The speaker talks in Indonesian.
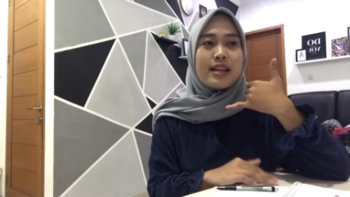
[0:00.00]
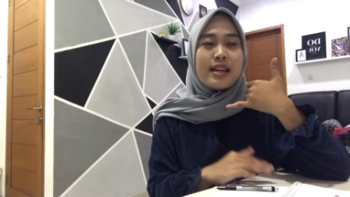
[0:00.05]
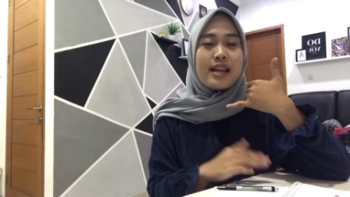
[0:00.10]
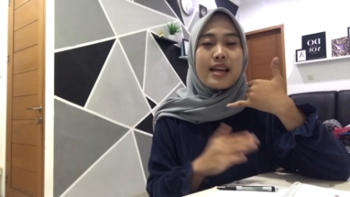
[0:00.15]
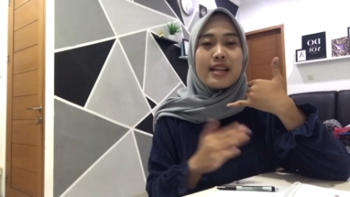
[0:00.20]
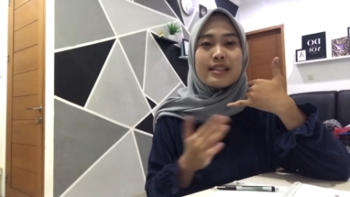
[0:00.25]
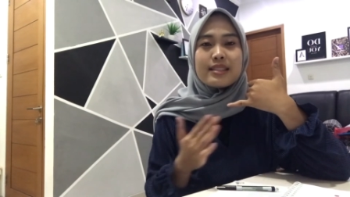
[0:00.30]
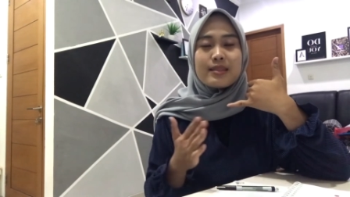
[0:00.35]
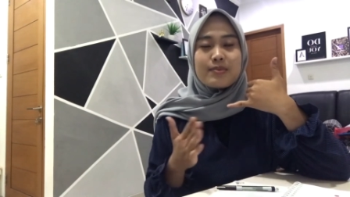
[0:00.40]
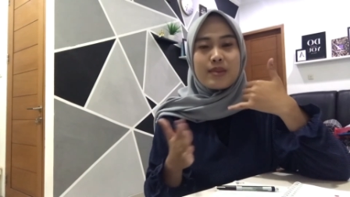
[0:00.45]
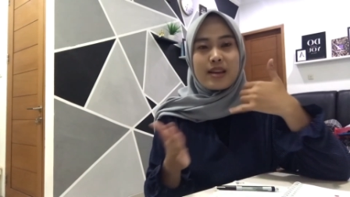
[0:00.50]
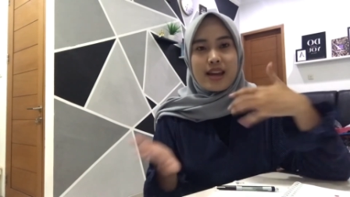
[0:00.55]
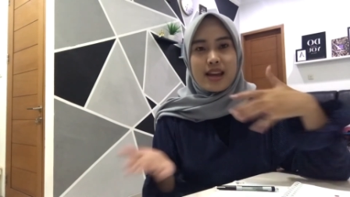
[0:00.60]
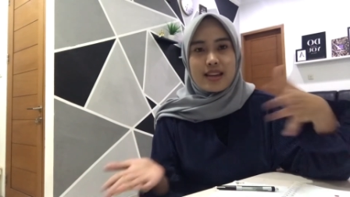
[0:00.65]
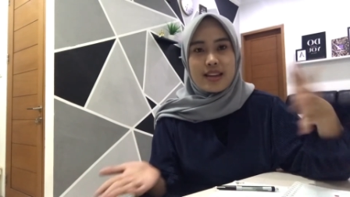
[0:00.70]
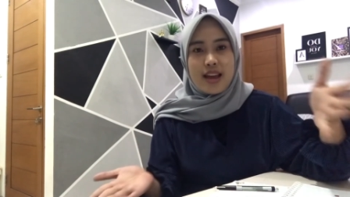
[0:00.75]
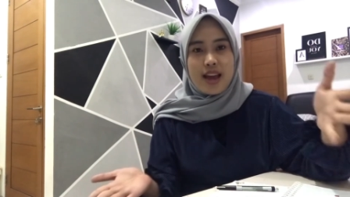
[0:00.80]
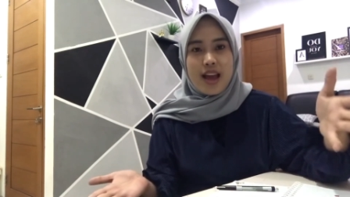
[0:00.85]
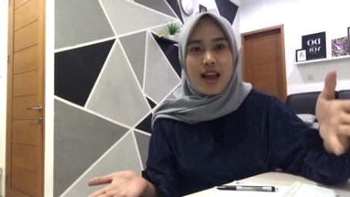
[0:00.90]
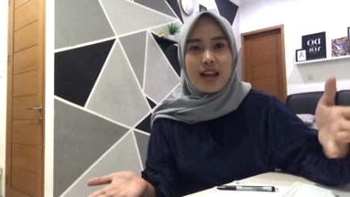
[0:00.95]
dan
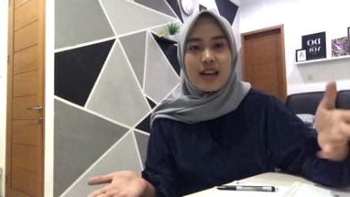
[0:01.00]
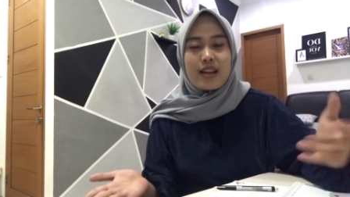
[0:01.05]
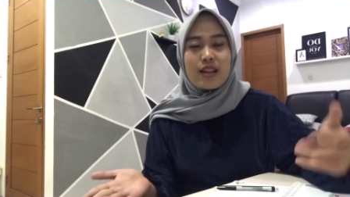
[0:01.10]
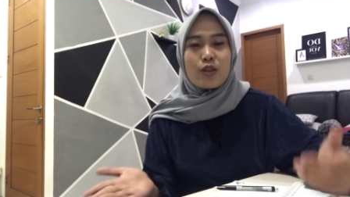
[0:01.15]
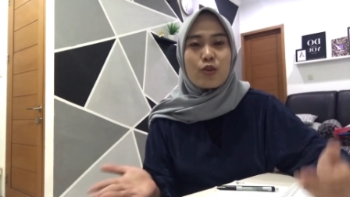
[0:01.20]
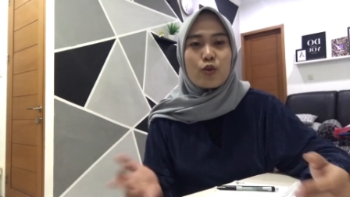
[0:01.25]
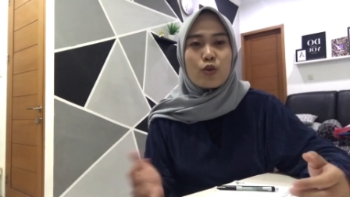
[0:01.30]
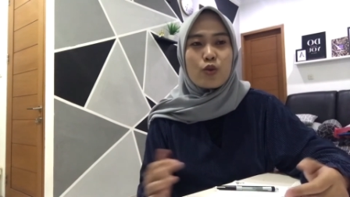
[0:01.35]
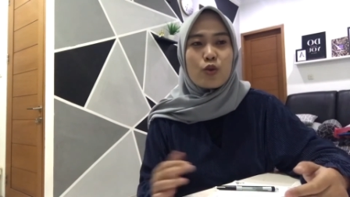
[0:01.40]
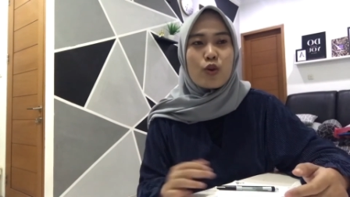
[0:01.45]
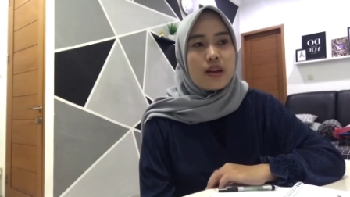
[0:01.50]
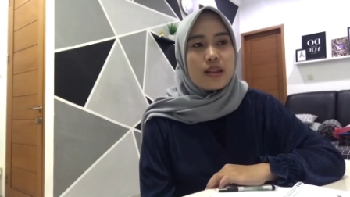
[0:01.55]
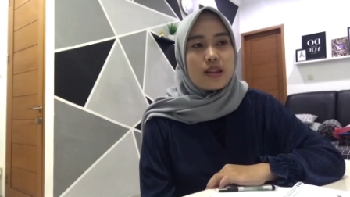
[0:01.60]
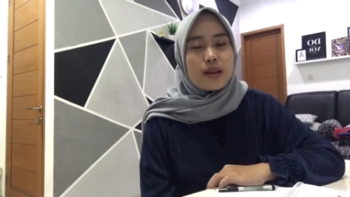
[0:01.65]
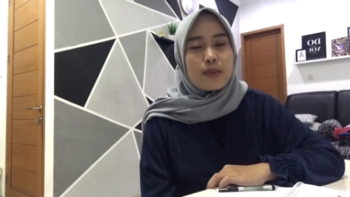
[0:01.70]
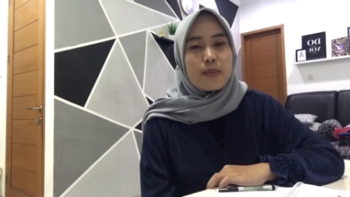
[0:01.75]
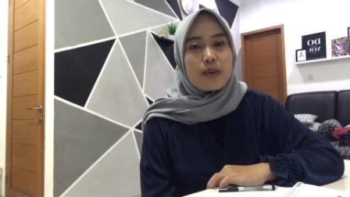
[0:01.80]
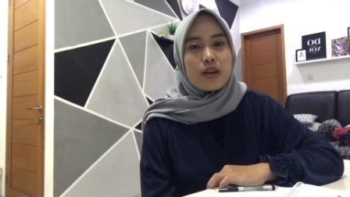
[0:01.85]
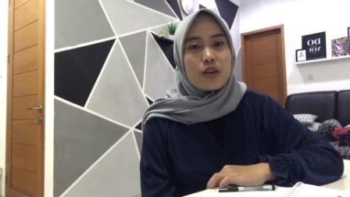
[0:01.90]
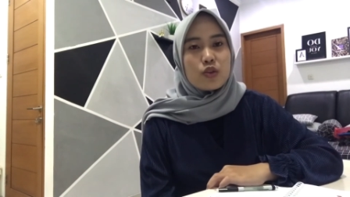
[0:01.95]
sebagainya gitu
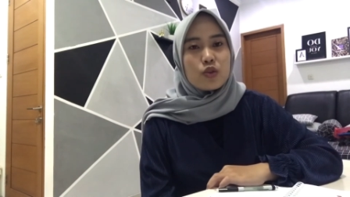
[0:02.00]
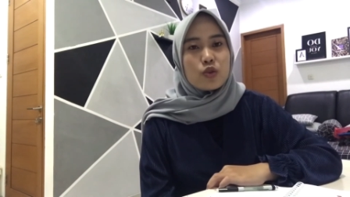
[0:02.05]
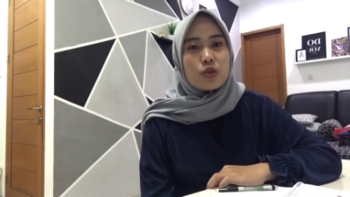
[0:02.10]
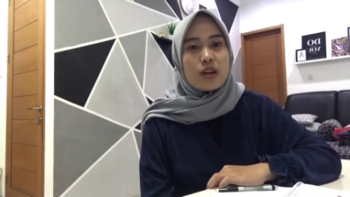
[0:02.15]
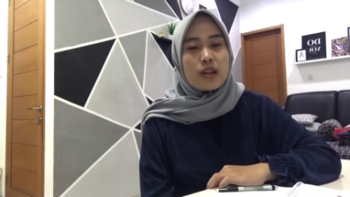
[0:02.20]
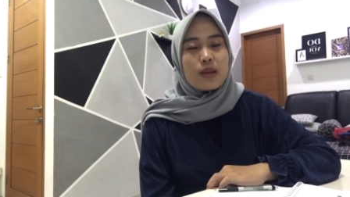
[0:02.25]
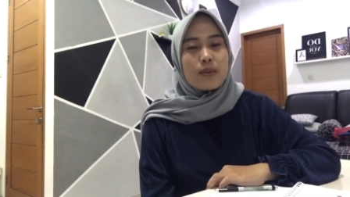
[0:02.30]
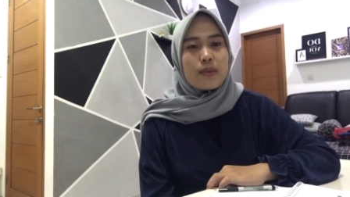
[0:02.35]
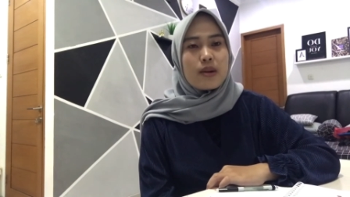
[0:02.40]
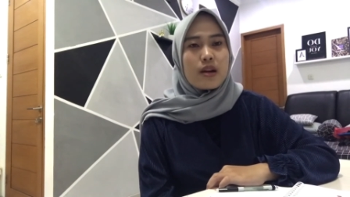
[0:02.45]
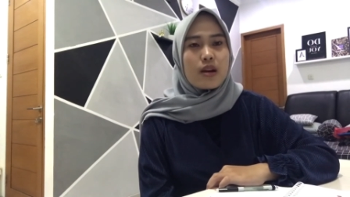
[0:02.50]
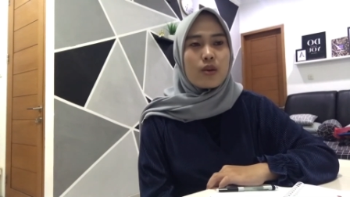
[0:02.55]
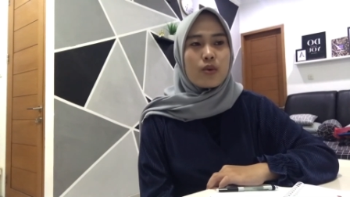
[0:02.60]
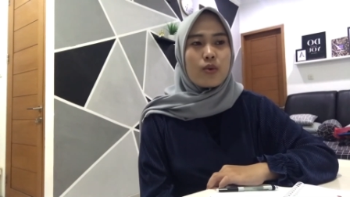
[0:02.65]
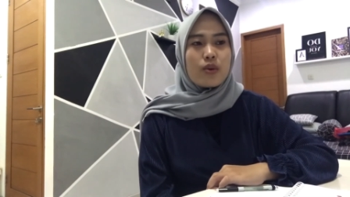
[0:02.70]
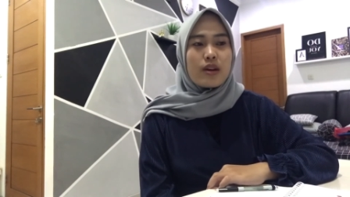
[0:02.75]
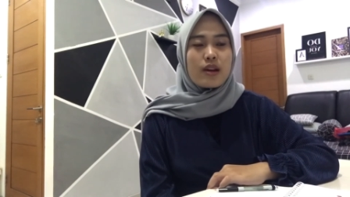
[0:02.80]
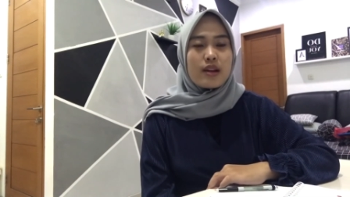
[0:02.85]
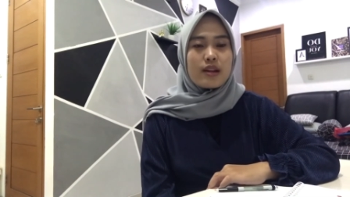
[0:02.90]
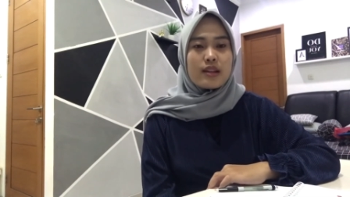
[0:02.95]
Tapi ada juga teman
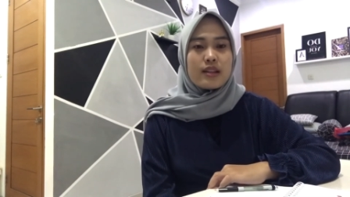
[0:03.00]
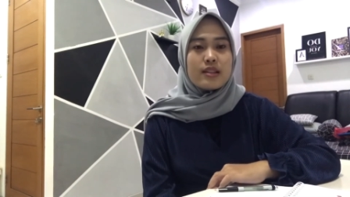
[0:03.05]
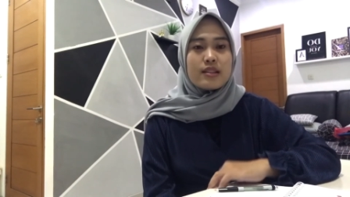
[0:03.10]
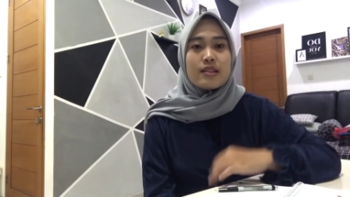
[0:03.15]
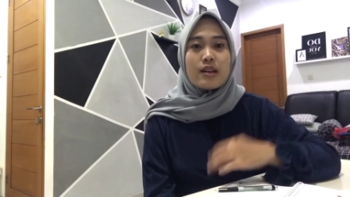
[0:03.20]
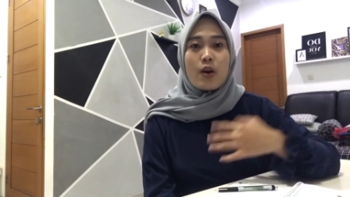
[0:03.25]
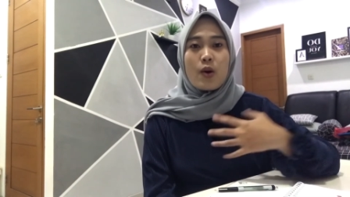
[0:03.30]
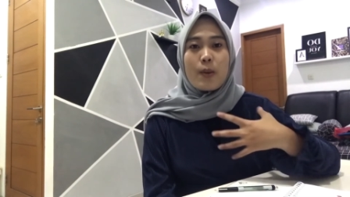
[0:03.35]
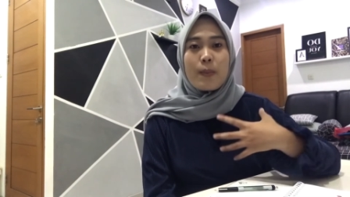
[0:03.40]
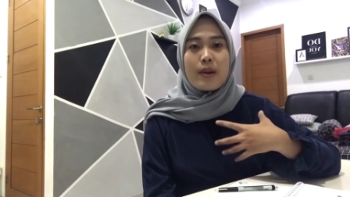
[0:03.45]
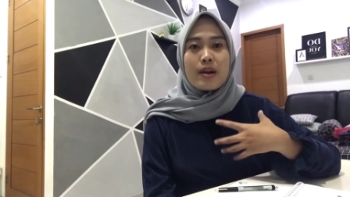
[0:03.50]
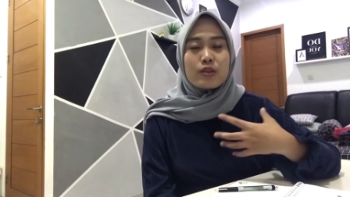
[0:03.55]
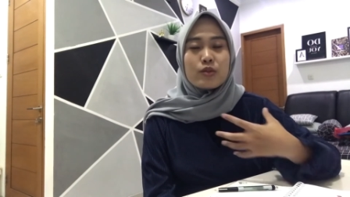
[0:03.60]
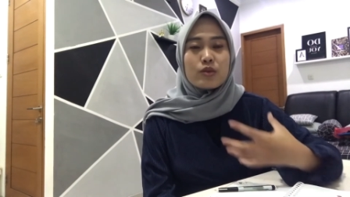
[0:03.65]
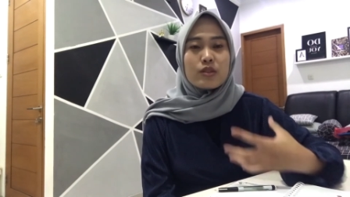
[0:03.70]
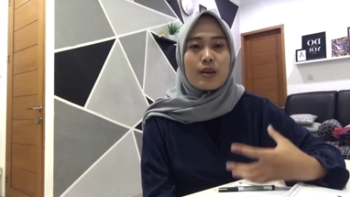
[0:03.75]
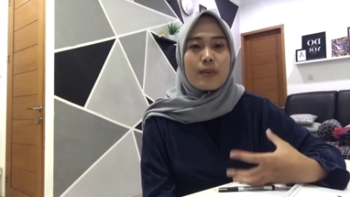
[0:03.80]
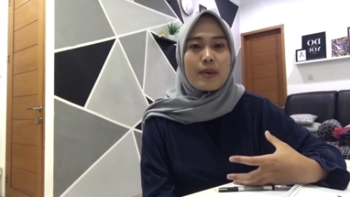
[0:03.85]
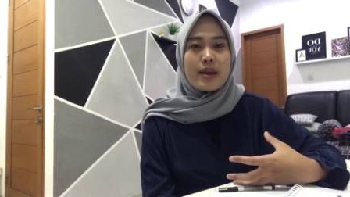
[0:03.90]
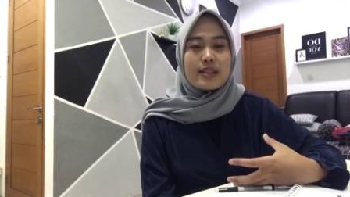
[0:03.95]
aku yang dijawab
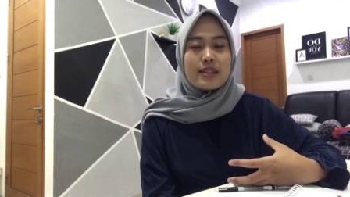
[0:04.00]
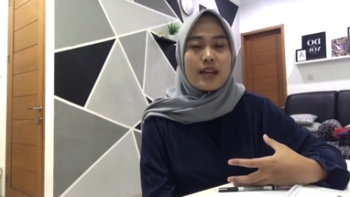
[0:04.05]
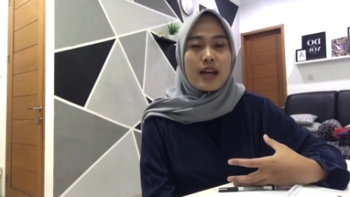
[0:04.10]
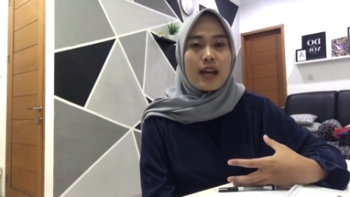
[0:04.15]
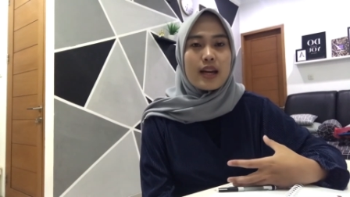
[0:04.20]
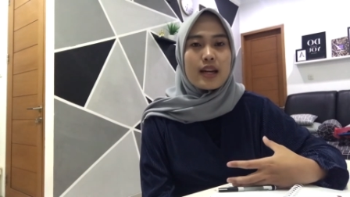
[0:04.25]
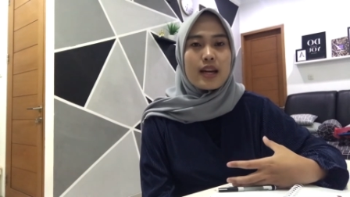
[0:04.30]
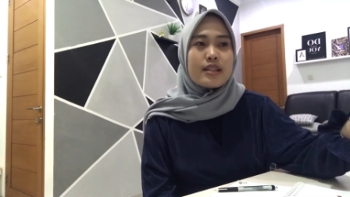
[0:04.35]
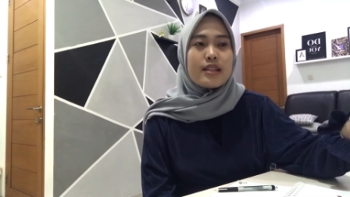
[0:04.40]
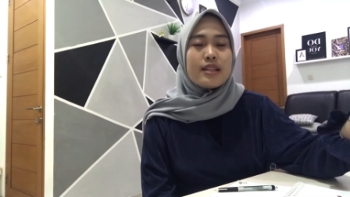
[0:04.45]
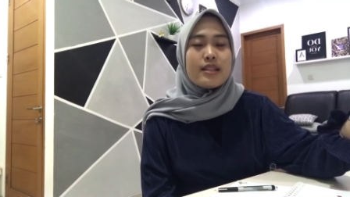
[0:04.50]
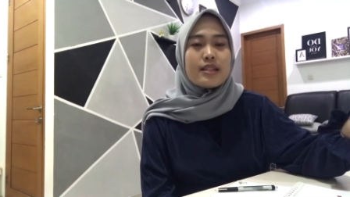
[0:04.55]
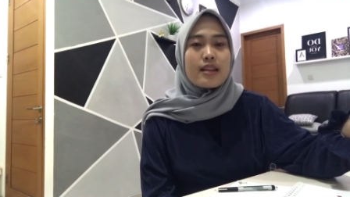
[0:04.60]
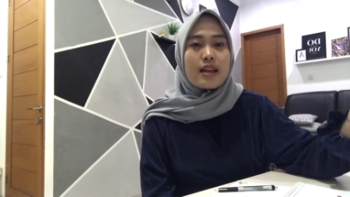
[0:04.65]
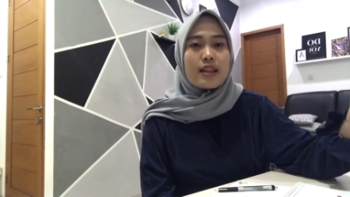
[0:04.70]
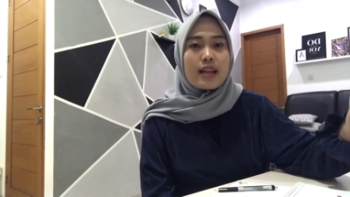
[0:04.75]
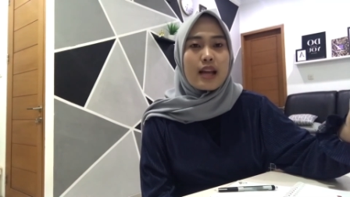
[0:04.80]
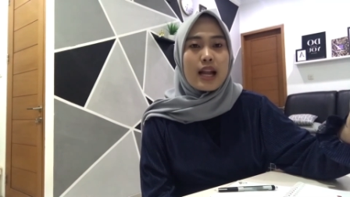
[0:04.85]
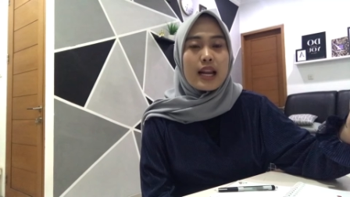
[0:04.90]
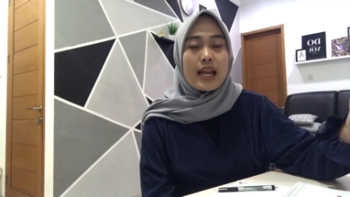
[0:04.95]
langsung sama HR Jadi
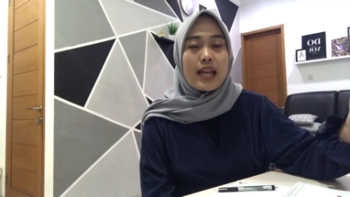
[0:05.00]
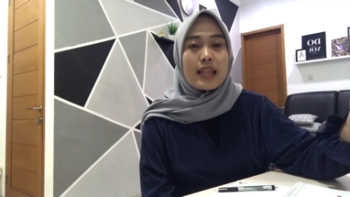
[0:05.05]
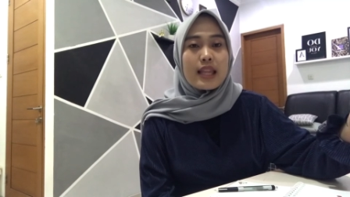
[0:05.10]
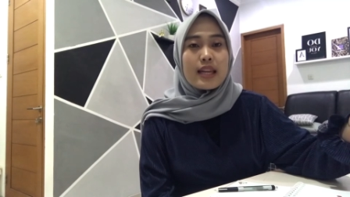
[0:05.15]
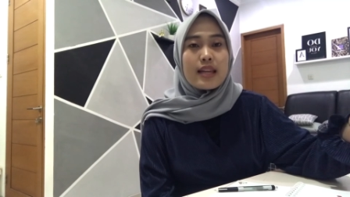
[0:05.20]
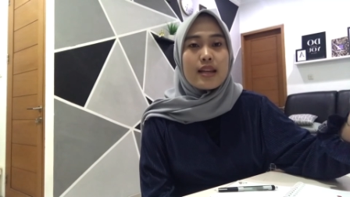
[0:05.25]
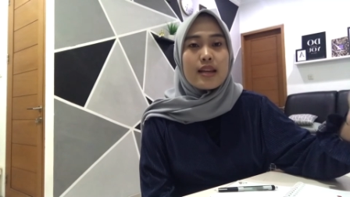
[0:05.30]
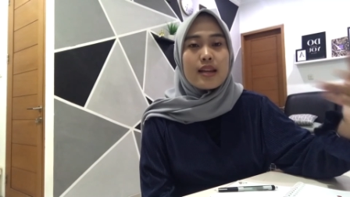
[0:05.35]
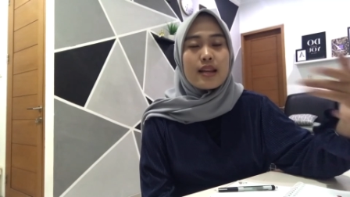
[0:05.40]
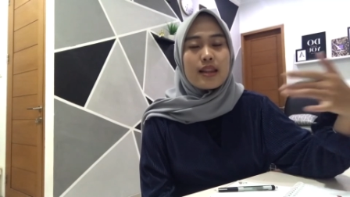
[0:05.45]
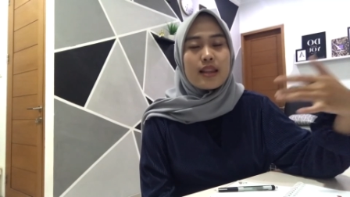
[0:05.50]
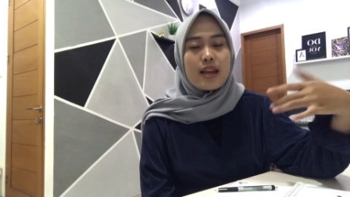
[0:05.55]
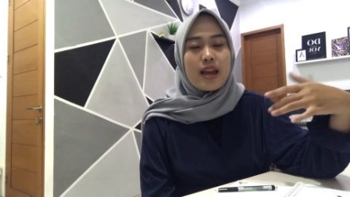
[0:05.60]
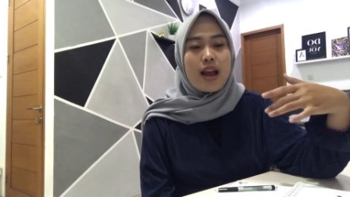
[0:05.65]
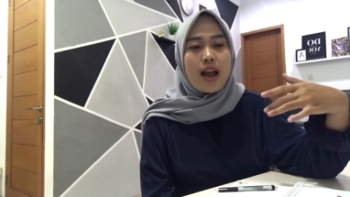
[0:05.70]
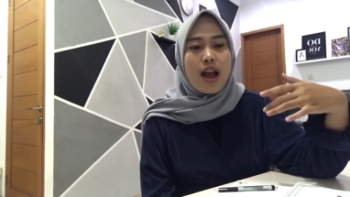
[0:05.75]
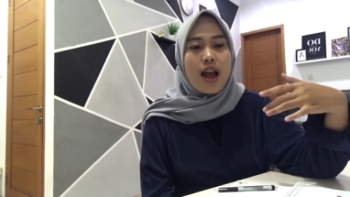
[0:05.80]
saat kalian tadi greeting